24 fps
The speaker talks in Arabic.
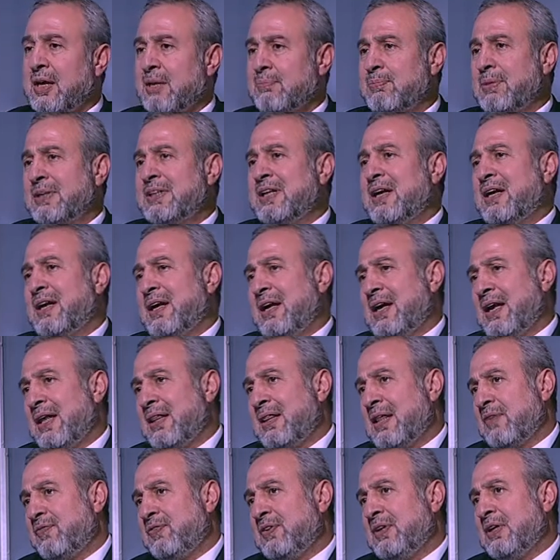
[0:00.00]
بدأ
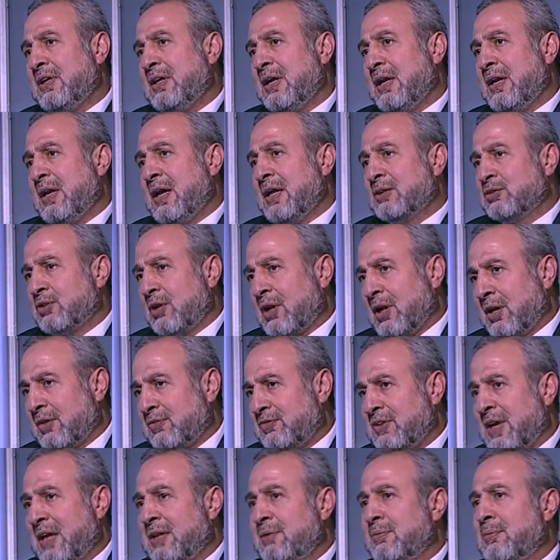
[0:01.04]
هذا في
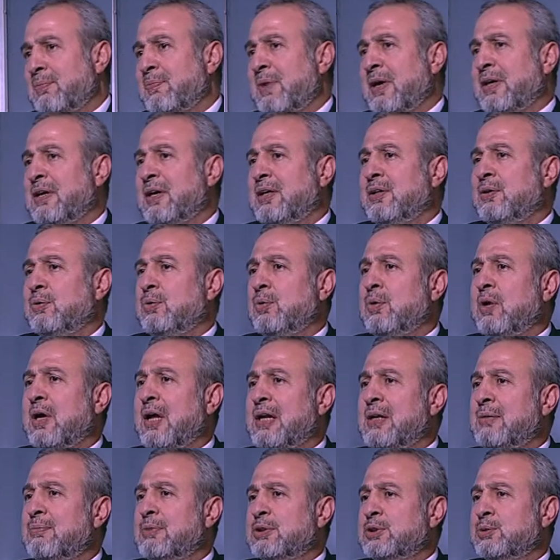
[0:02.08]
الأطراف يعني بمعنى أنه
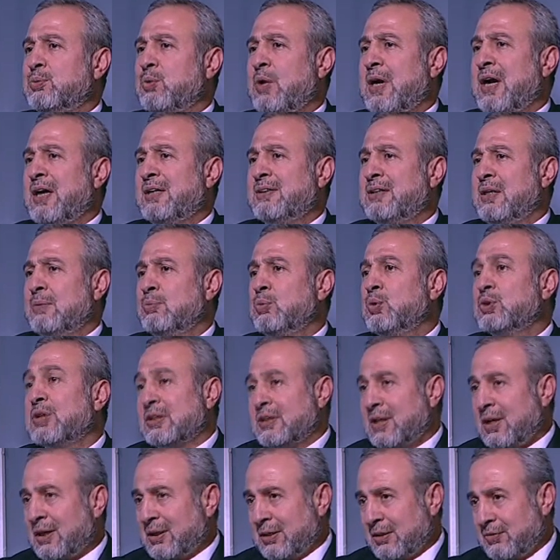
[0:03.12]
المجموعات
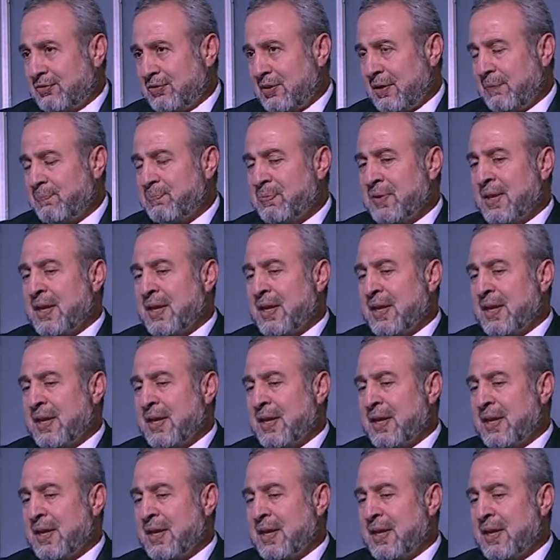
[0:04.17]
المتطرفة